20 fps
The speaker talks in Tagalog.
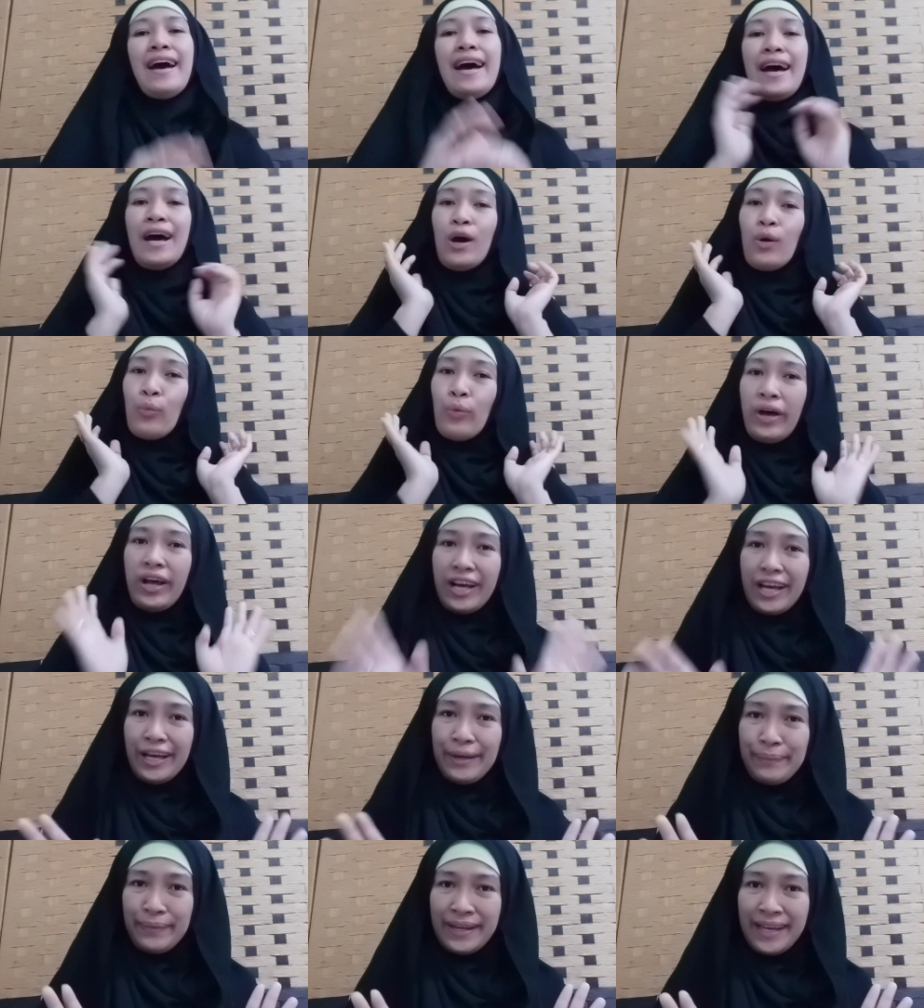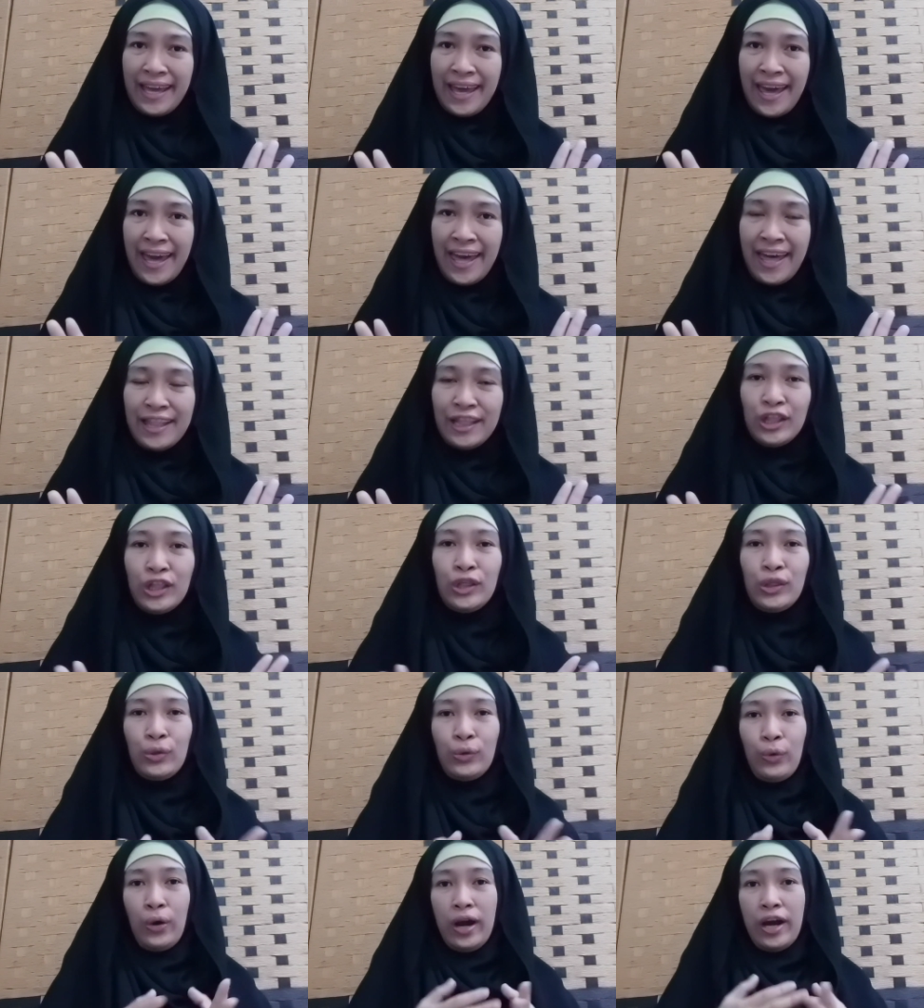Uh, welcome again
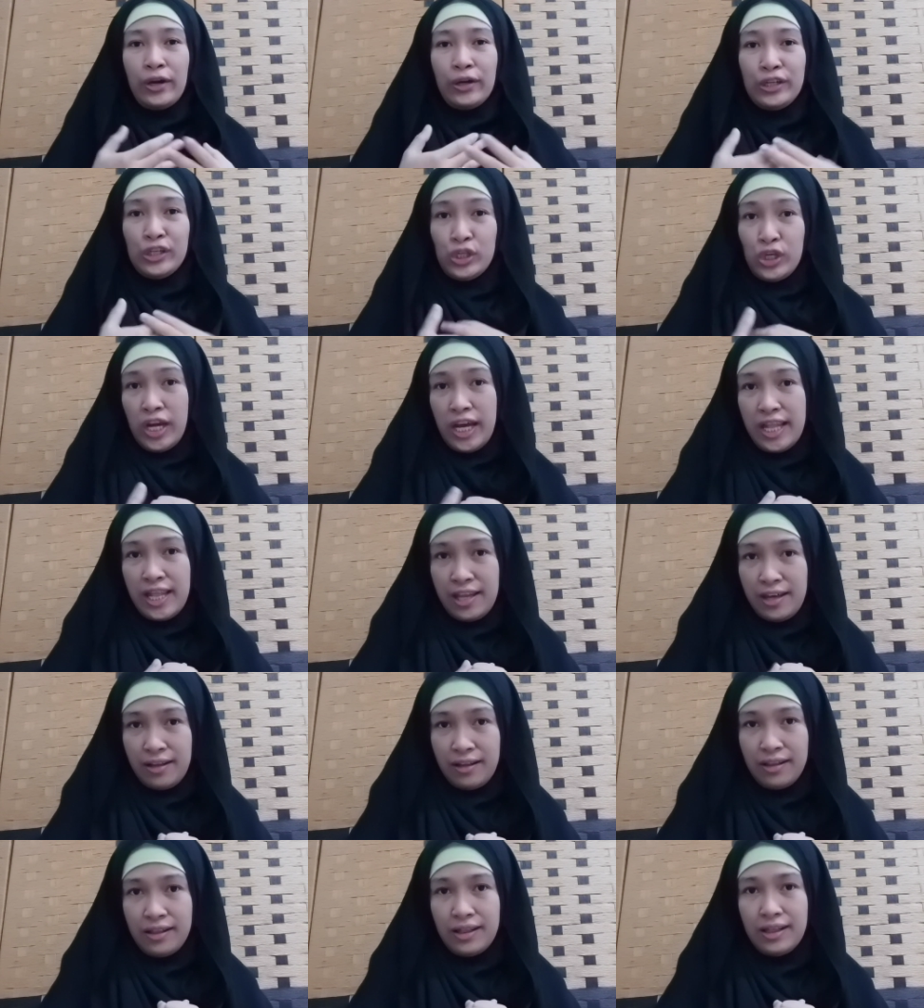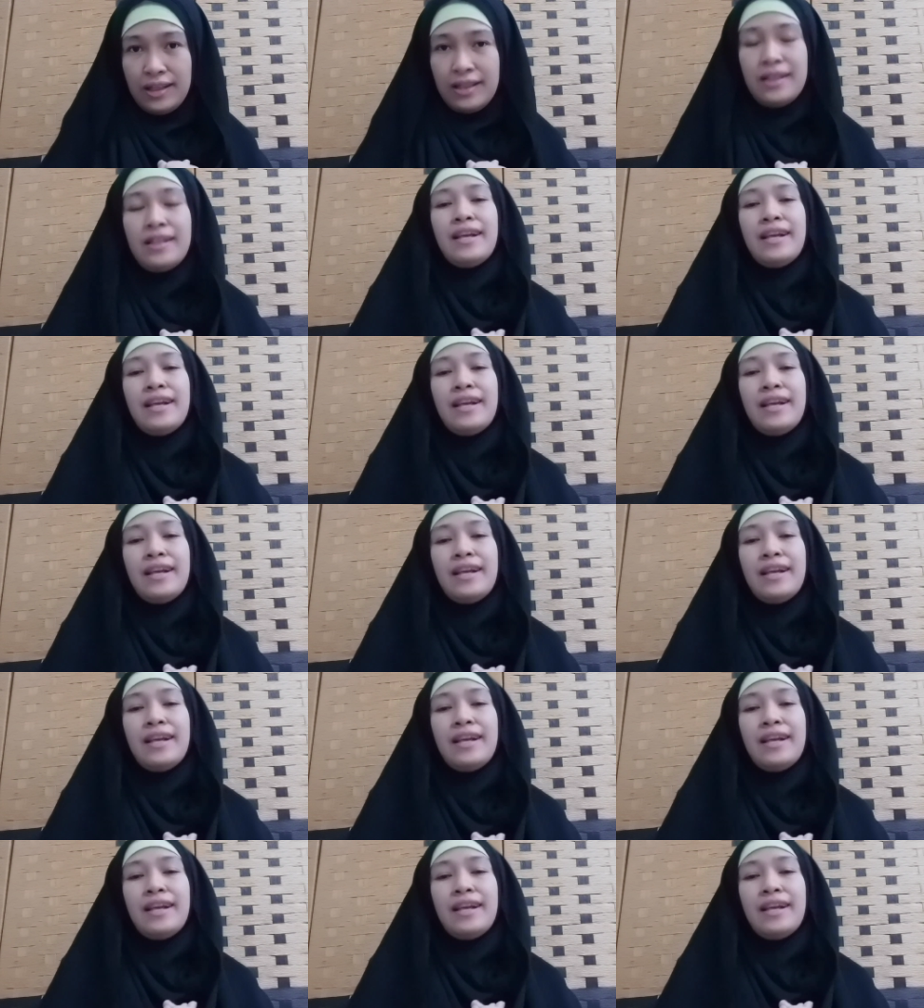to our channel,